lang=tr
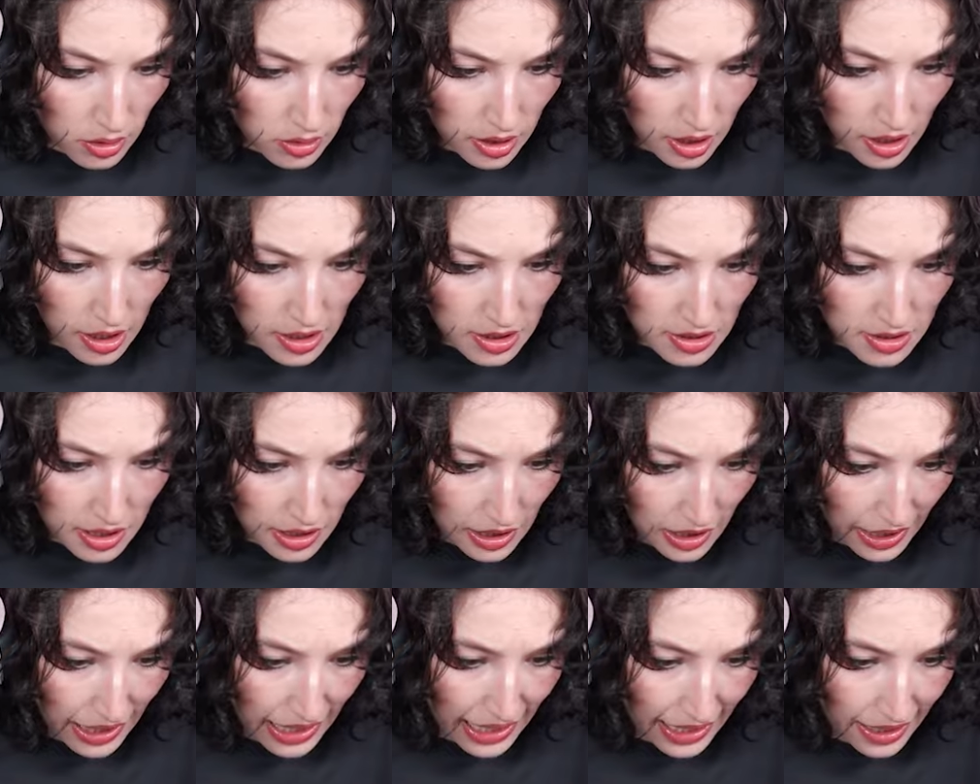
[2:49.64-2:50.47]

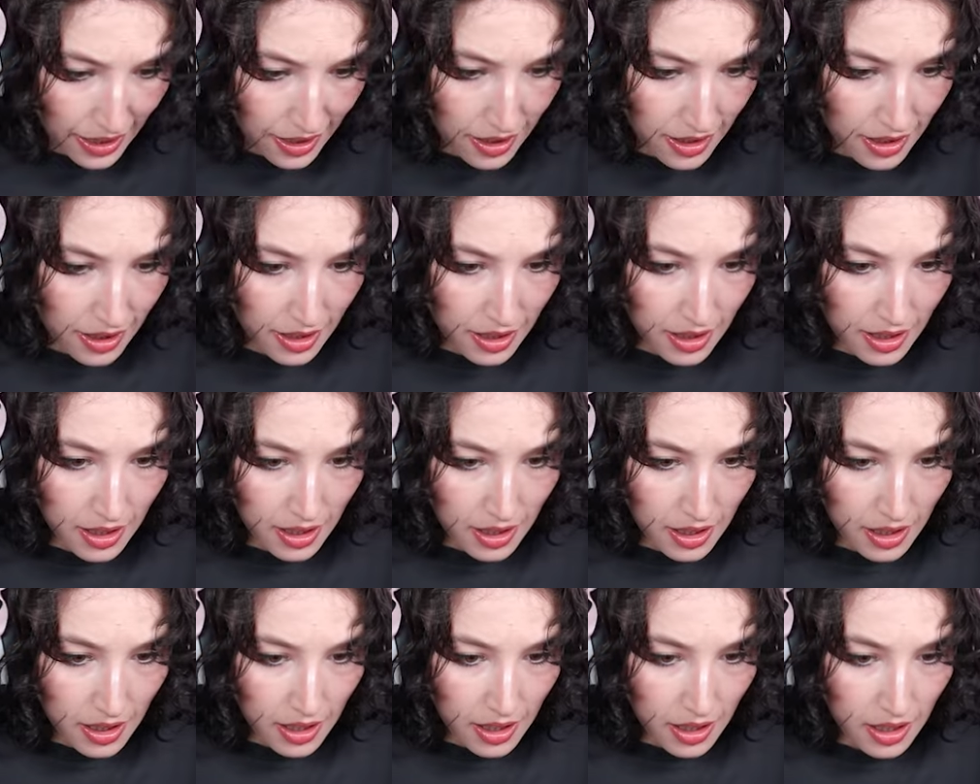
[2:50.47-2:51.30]
Teyze?
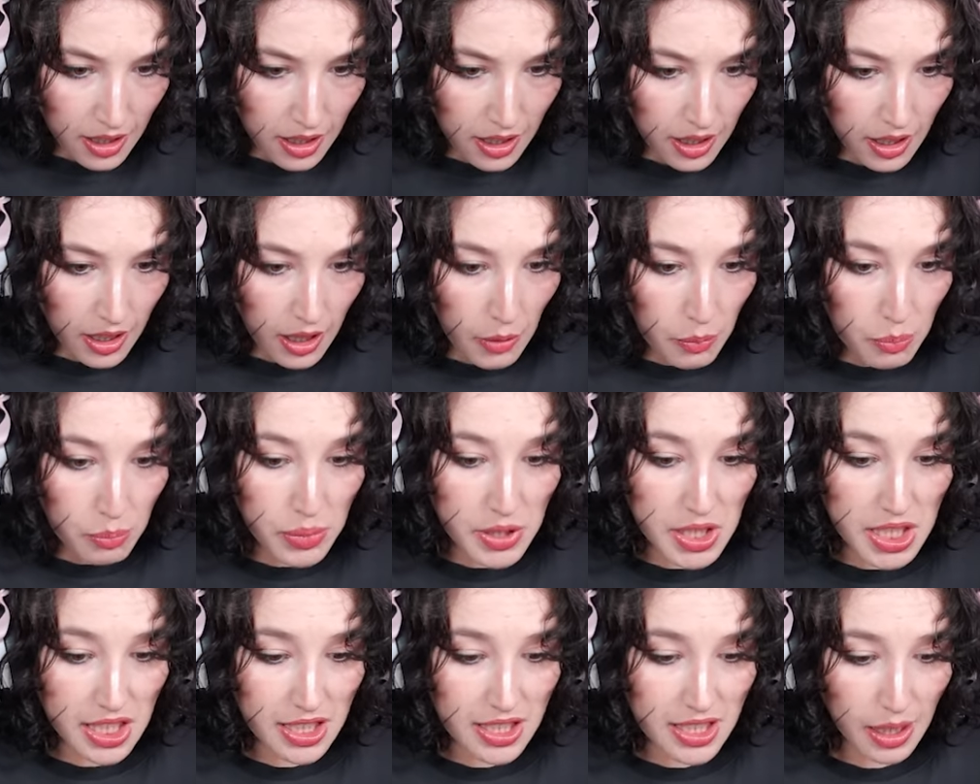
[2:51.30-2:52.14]
Bir
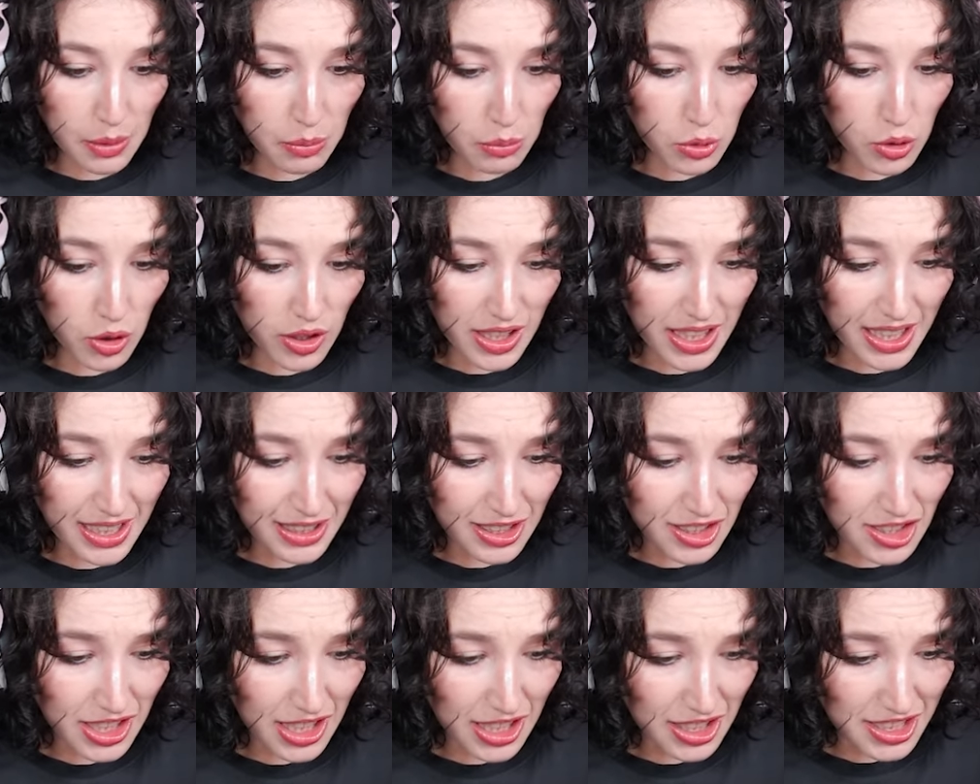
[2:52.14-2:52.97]
şey canım bu
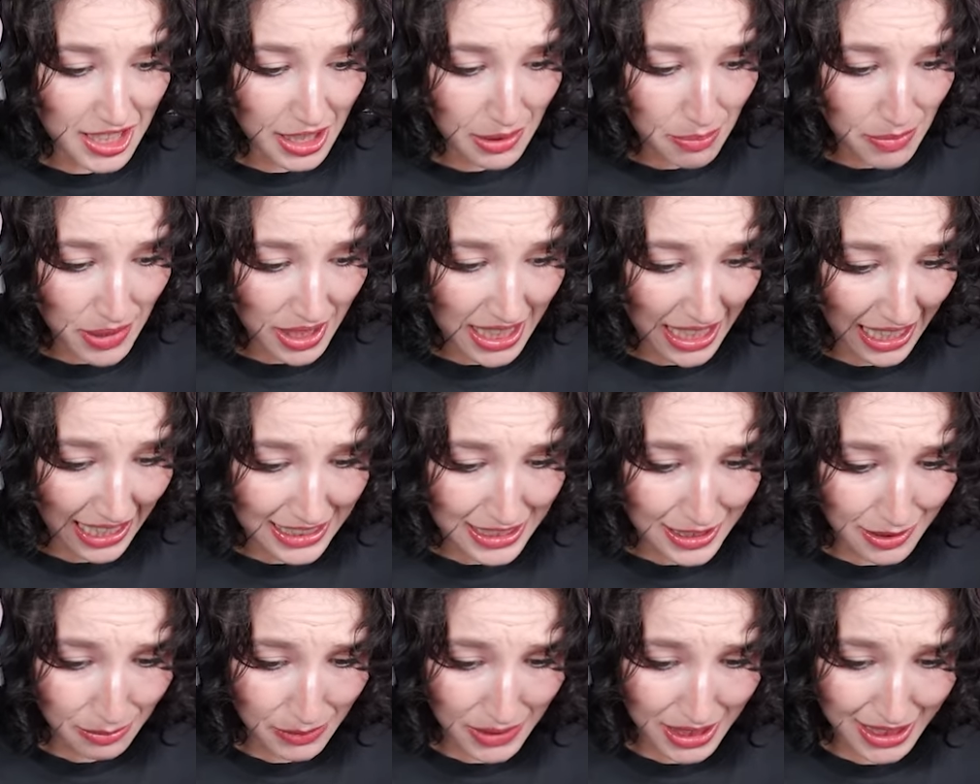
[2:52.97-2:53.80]
Greenwich'e cin mi
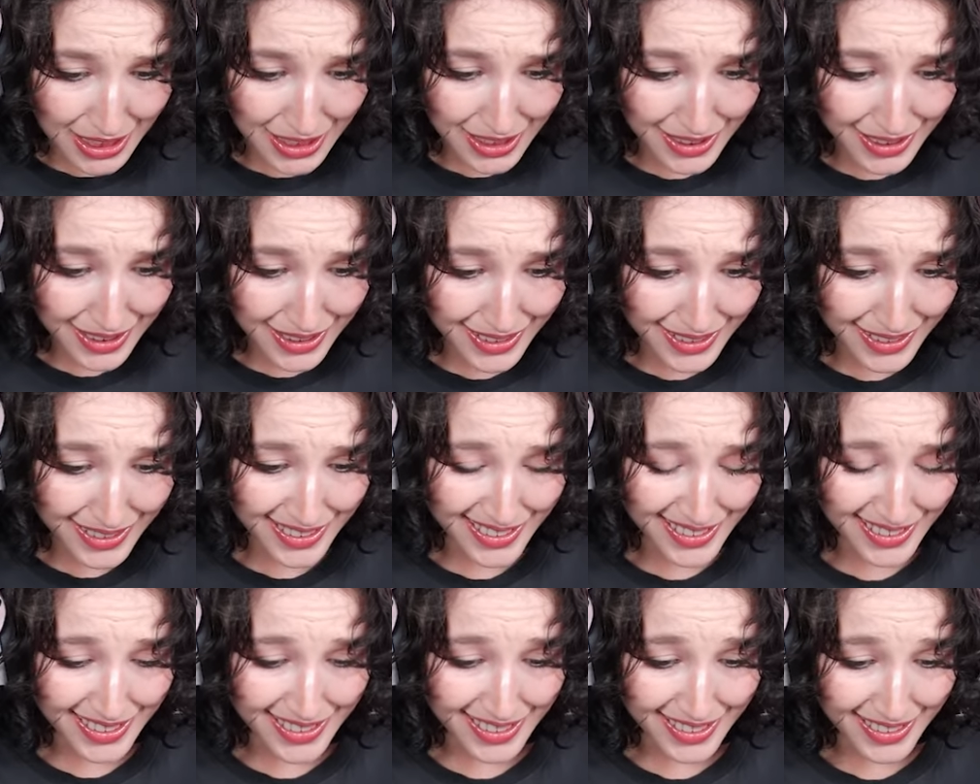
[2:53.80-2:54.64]

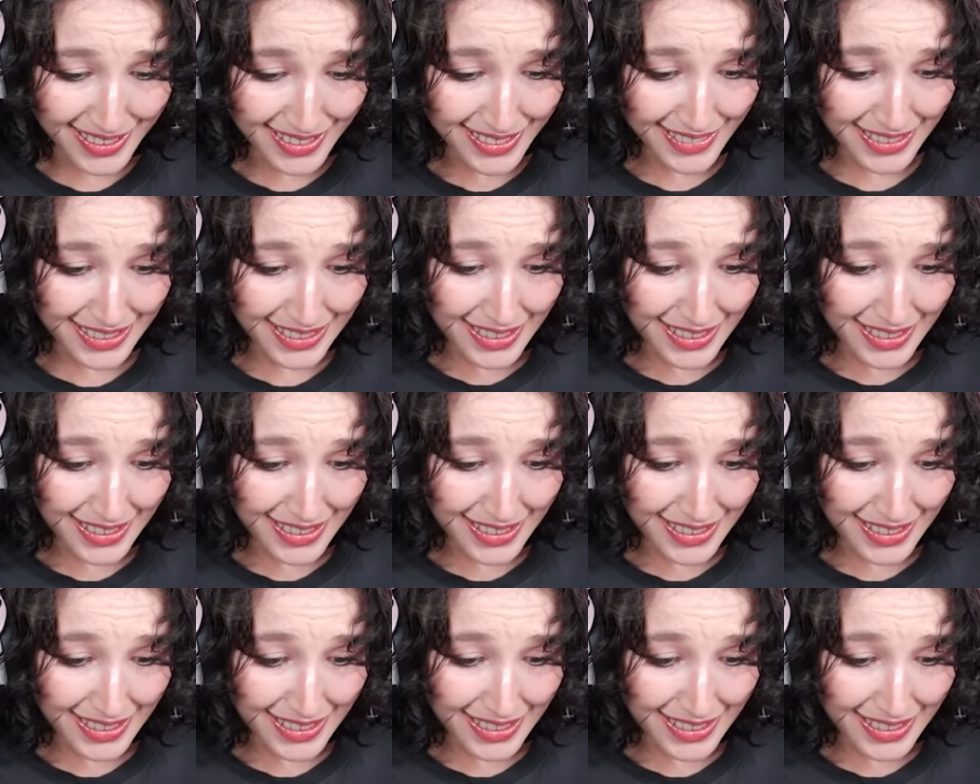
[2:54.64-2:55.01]
kaçmış?